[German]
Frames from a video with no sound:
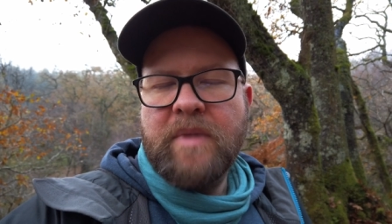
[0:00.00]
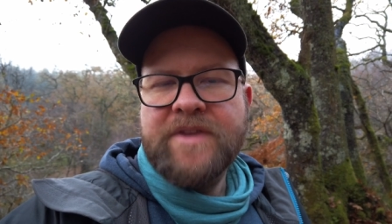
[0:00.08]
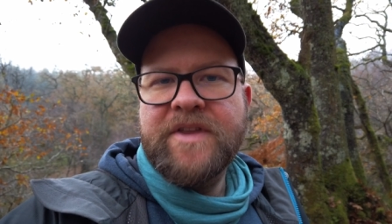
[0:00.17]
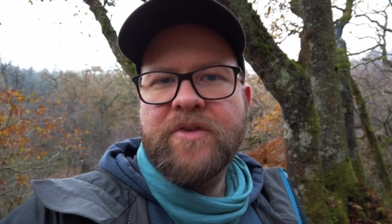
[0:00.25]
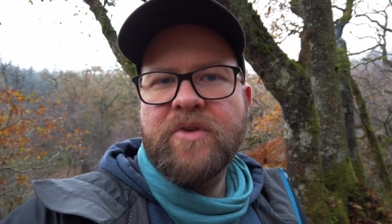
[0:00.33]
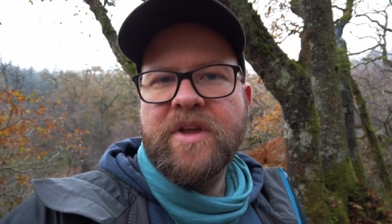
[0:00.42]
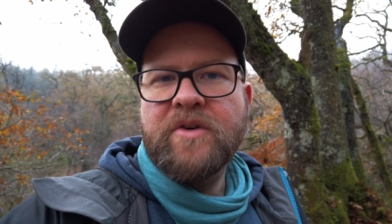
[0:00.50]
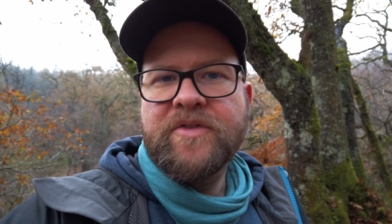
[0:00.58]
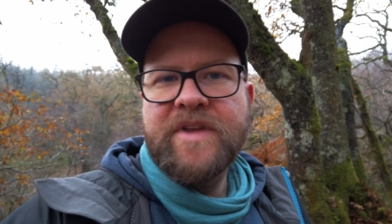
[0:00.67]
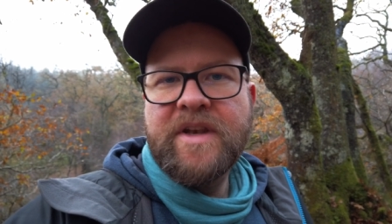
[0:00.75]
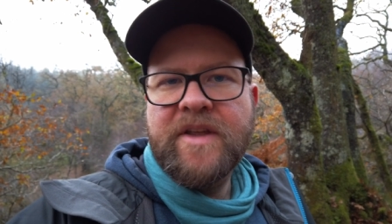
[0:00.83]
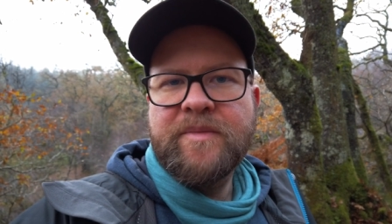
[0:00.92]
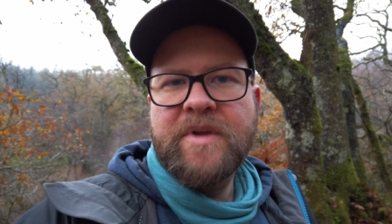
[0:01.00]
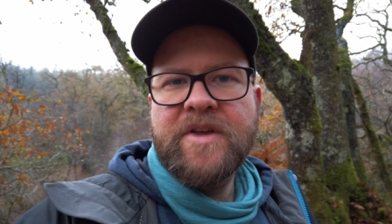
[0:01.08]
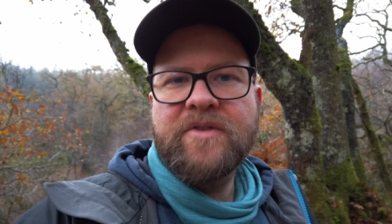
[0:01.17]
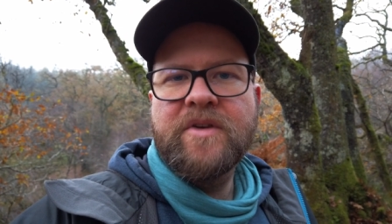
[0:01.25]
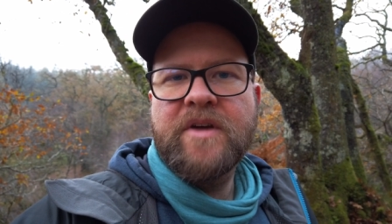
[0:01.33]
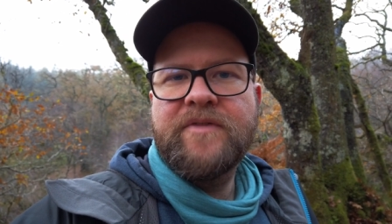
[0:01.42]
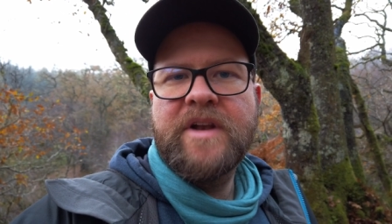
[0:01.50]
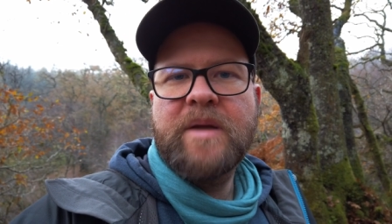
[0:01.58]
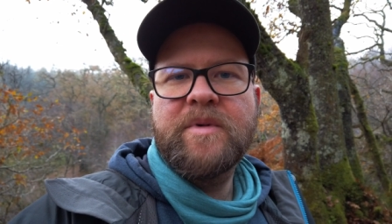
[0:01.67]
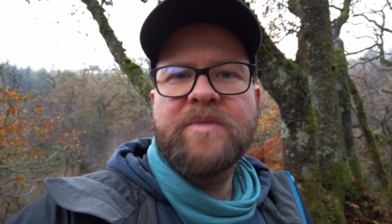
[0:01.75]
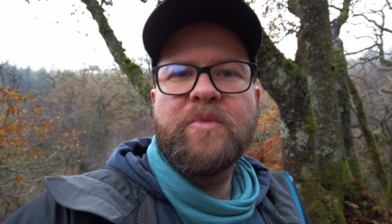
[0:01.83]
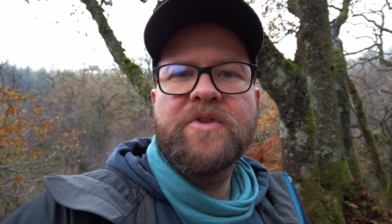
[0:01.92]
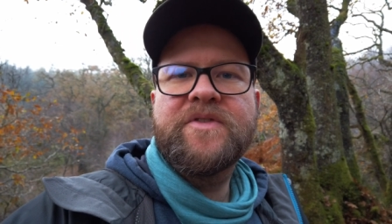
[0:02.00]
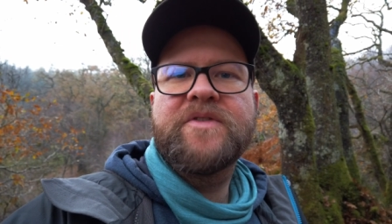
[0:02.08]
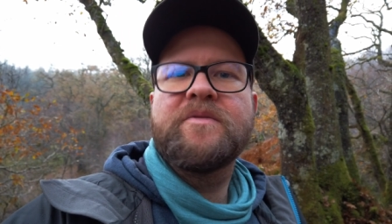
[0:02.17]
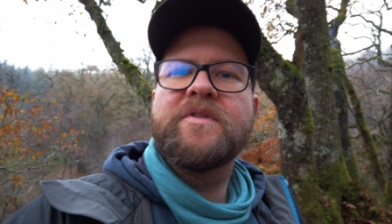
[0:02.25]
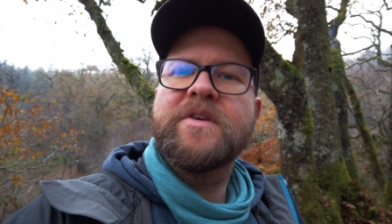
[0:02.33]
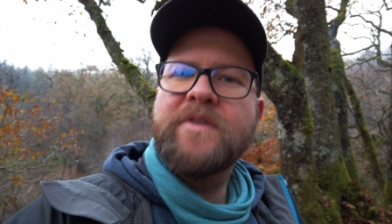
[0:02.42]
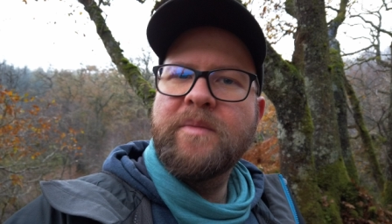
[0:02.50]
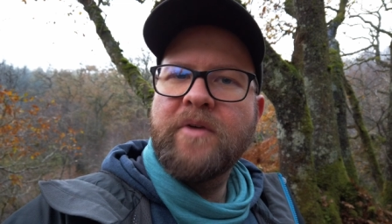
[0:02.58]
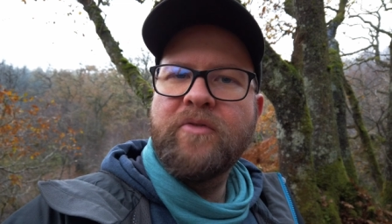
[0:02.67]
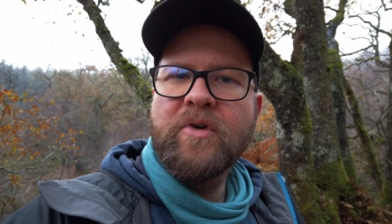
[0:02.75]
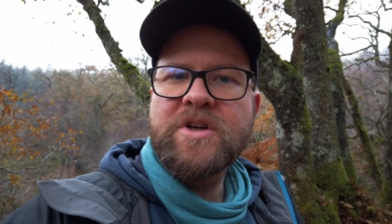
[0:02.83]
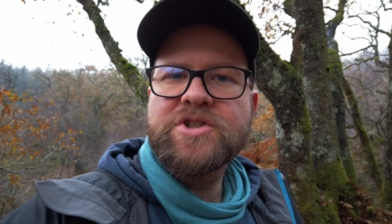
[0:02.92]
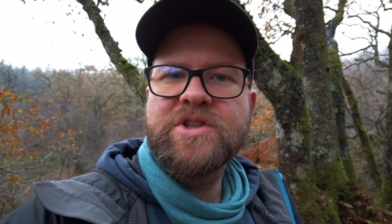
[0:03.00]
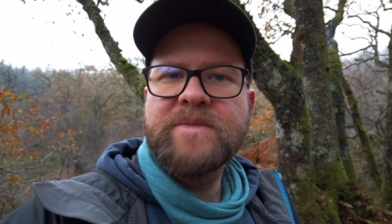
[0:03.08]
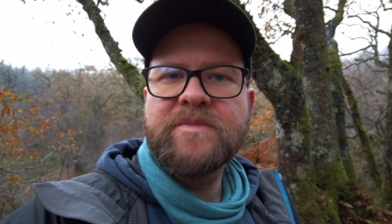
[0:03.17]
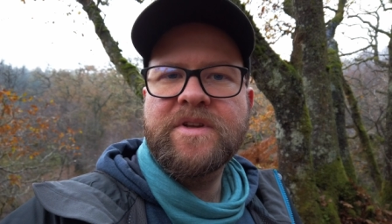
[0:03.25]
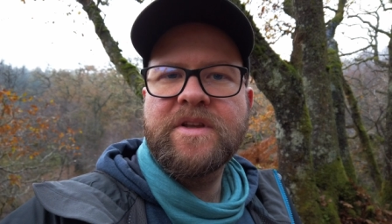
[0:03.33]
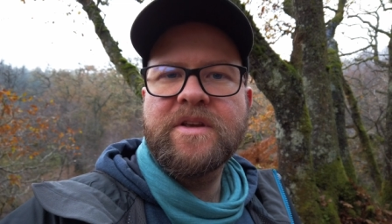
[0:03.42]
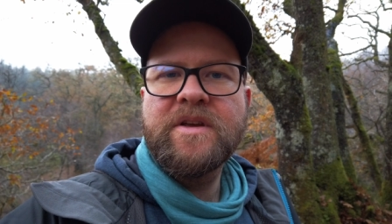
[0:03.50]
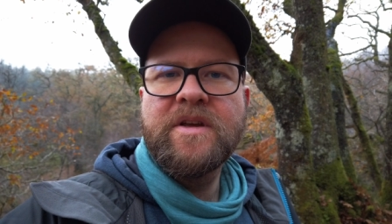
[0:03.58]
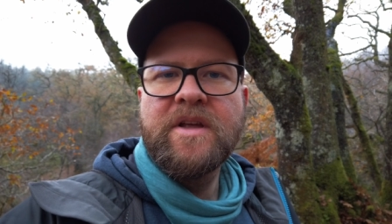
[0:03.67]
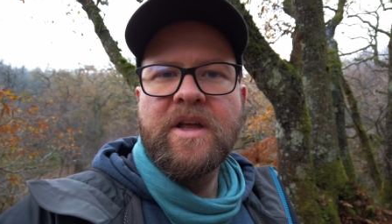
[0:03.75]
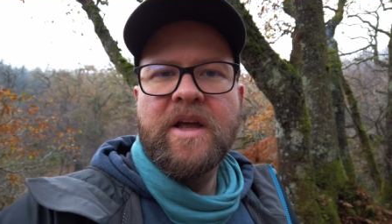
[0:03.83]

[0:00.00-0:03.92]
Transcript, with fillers: Macht natürlich auch Sinn, dass man nicht runterfällt, aber ich möchte es nicht immer vorgeschrieben kriegen.